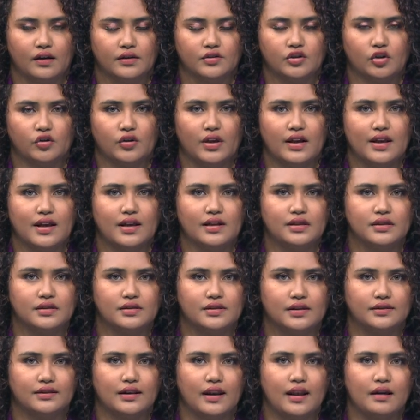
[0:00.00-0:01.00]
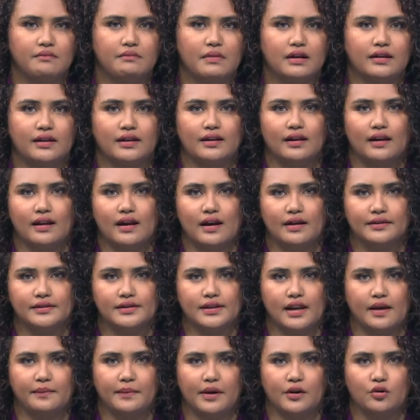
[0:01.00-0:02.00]
Saudara, setelah menghilang
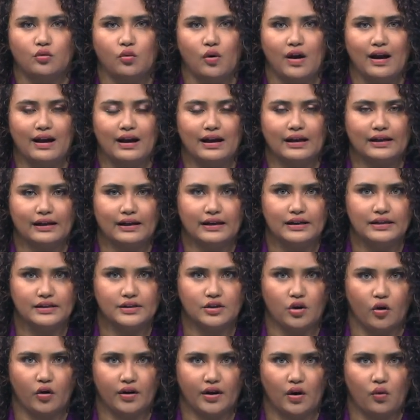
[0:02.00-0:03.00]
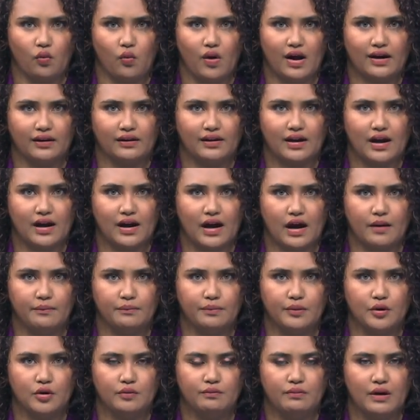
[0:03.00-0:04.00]
selama dua hari, seorang warga
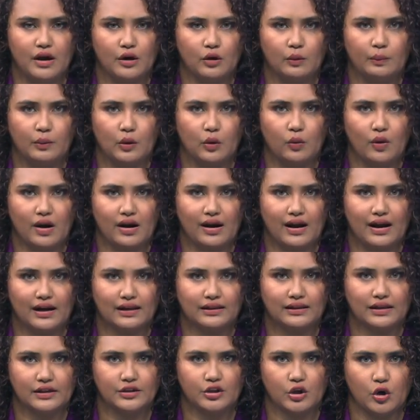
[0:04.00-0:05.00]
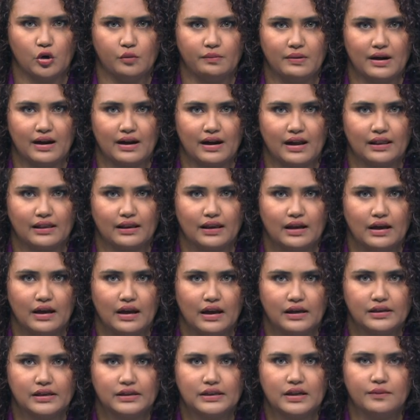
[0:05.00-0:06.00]
kampung baru Purwakarta, Jawa Barat
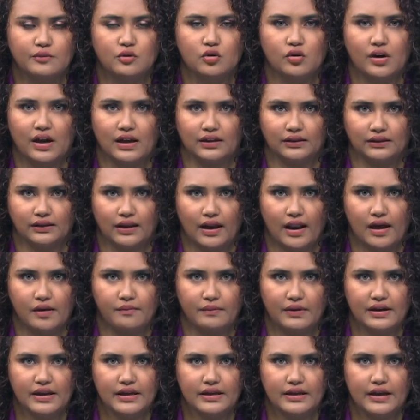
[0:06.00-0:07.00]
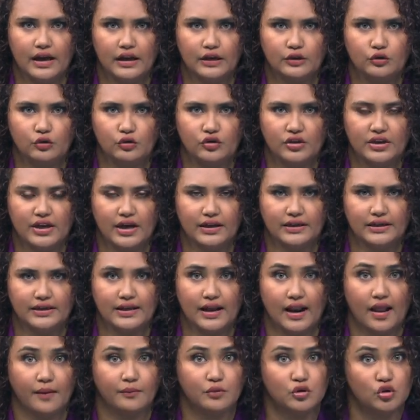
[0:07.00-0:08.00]
ditemukan telah meninggal dunia di
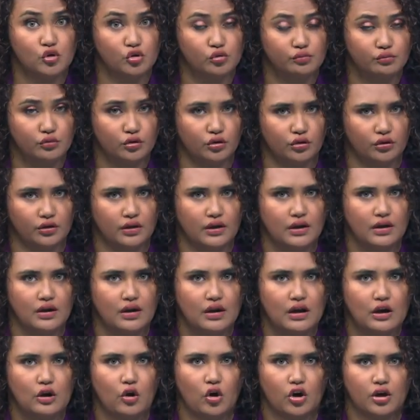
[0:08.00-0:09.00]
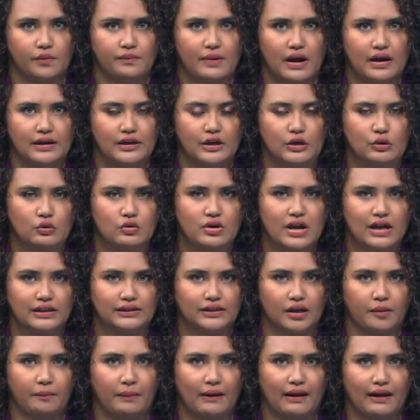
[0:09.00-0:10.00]
dalam sumur. Korban
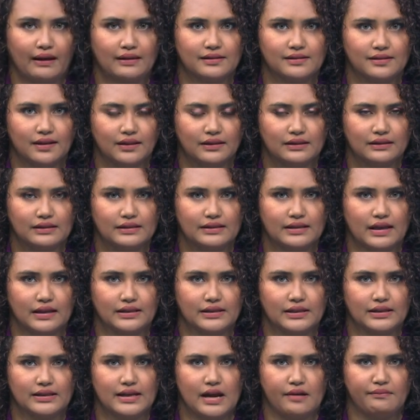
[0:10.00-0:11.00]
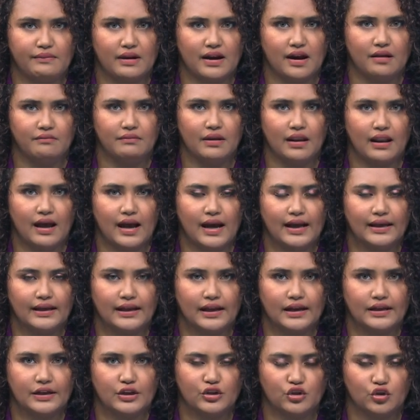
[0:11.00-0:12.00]
diduga terpeleset saat sedang mengambil
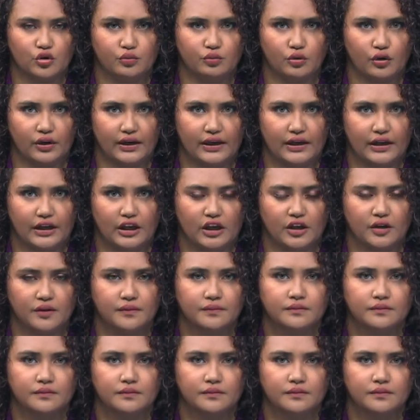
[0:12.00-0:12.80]
air di sumur ini.